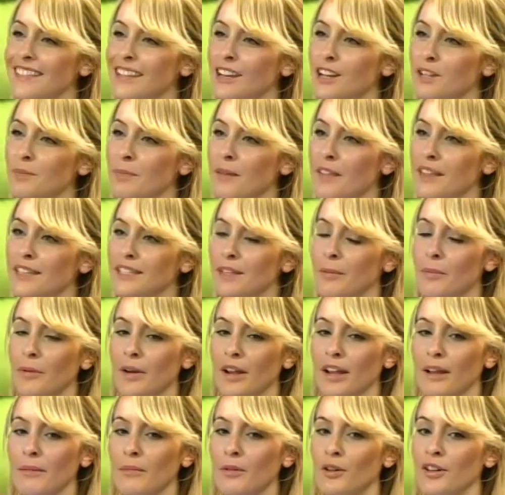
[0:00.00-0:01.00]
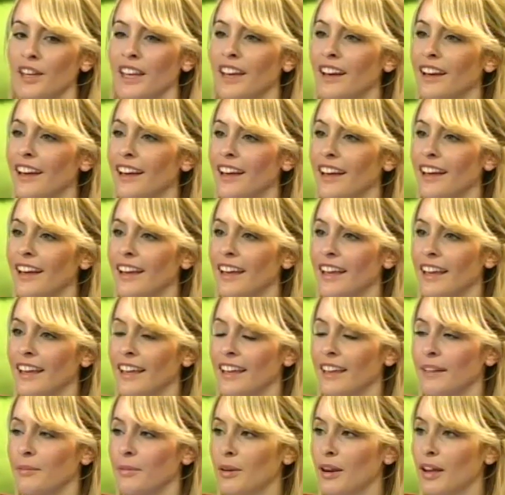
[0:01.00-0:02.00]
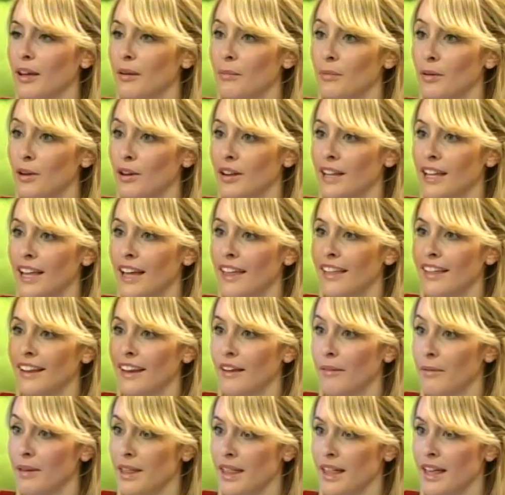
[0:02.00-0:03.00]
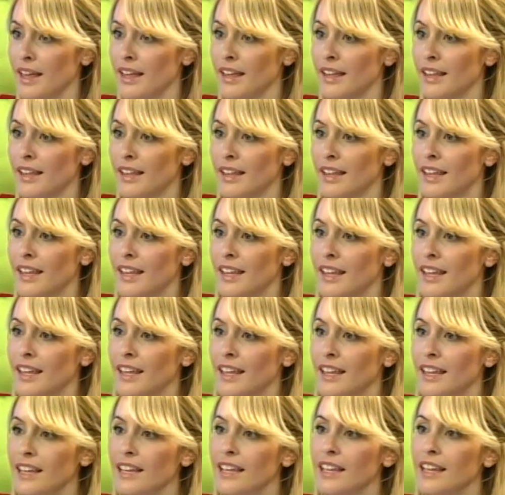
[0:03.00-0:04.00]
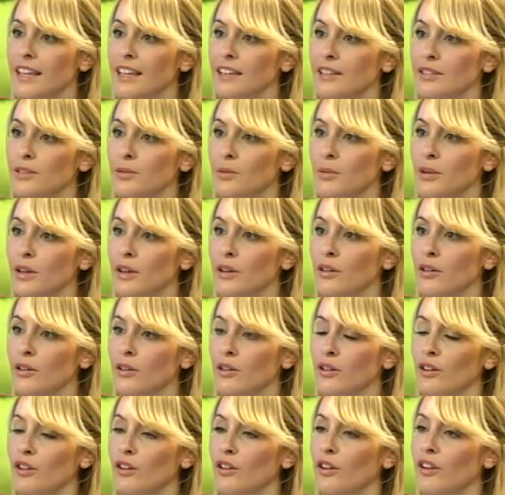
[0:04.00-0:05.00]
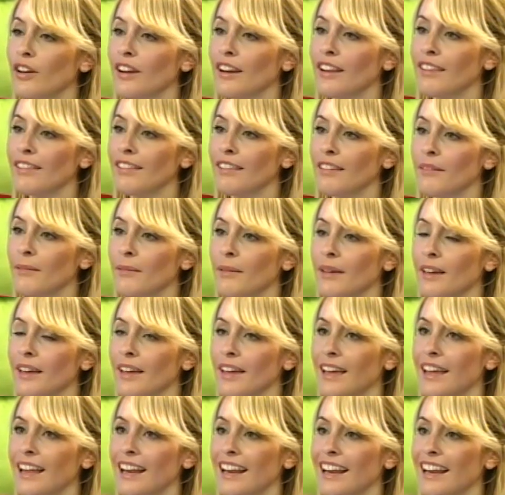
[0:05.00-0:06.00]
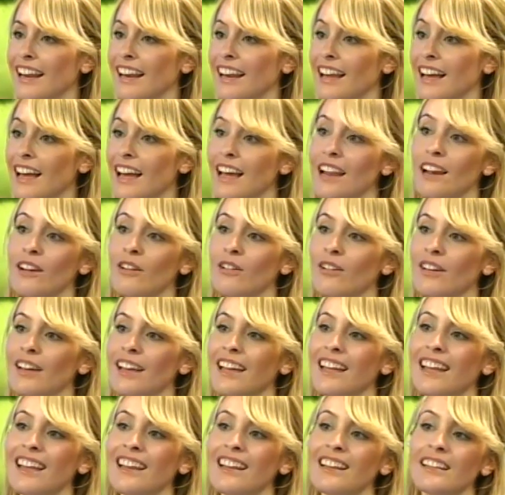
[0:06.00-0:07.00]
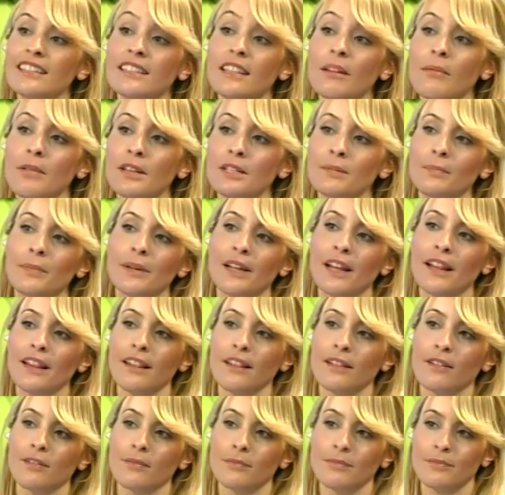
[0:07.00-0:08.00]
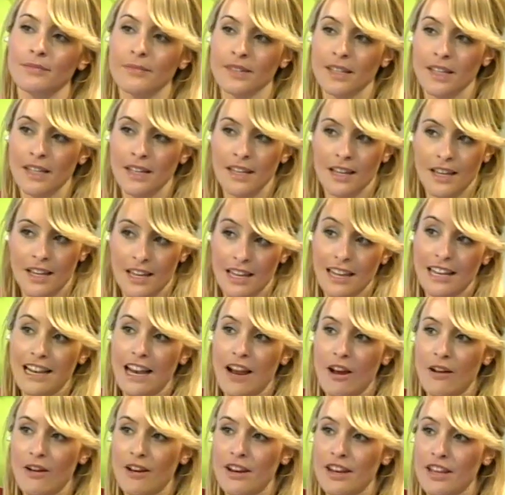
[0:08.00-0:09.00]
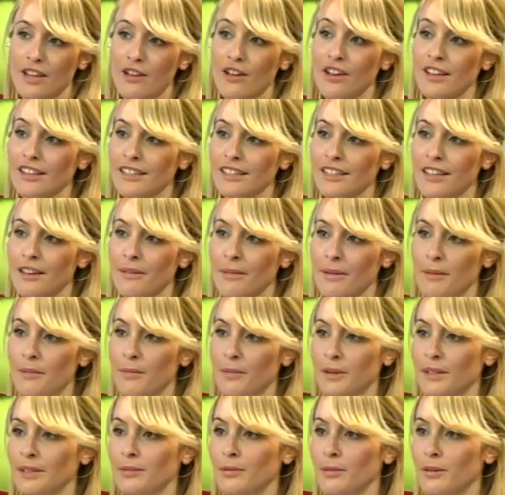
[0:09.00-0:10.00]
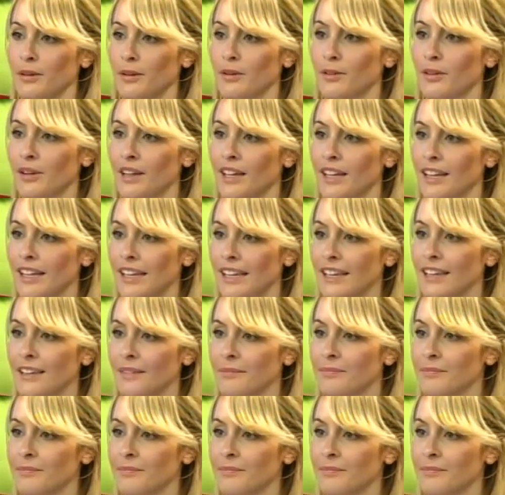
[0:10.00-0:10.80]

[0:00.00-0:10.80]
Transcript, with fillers: y los padres que, por ejemplo, llega, eh, por ejemplo, el día de Navidad sí. y su hijo no recibe el regalo que él estaba esperando. Y claro, el niño ya sabe, pues bueno, que,